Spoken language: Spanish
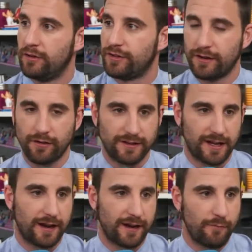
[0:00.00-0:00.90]
no sé, creo que
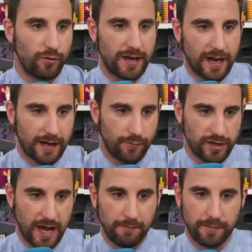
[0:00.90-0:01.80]
esta carrera es muy larga y
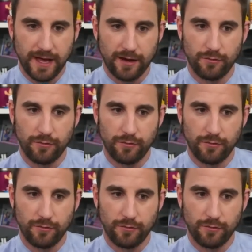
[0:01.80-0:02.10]
muy amplia